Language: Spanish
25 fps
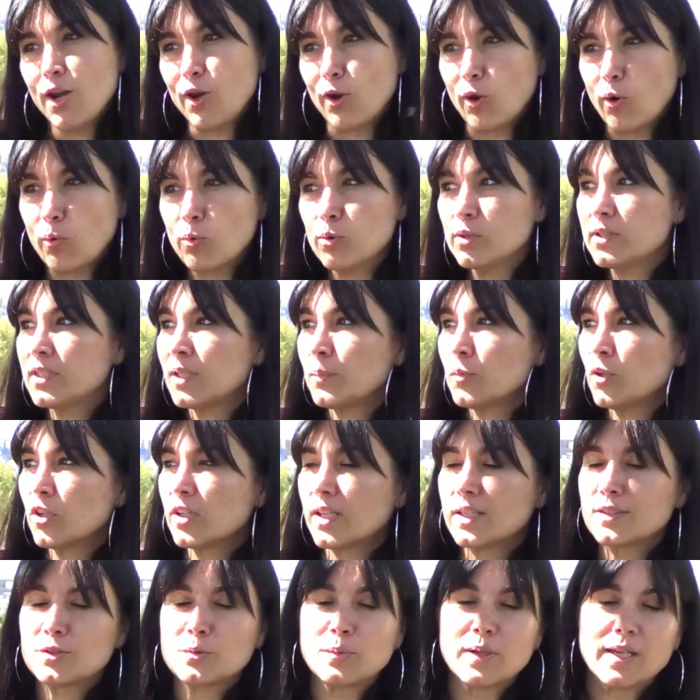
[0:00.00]
Lo último
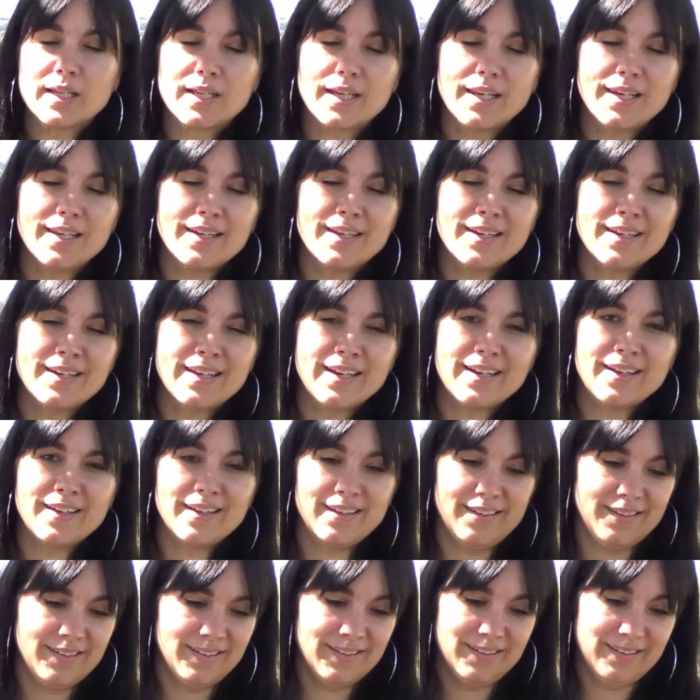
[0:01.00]
que tuve que leer
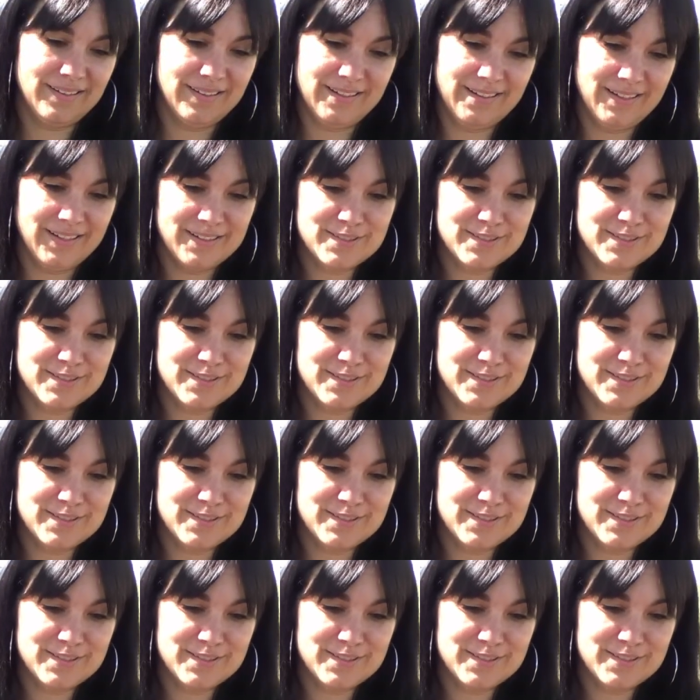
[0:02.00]
eh,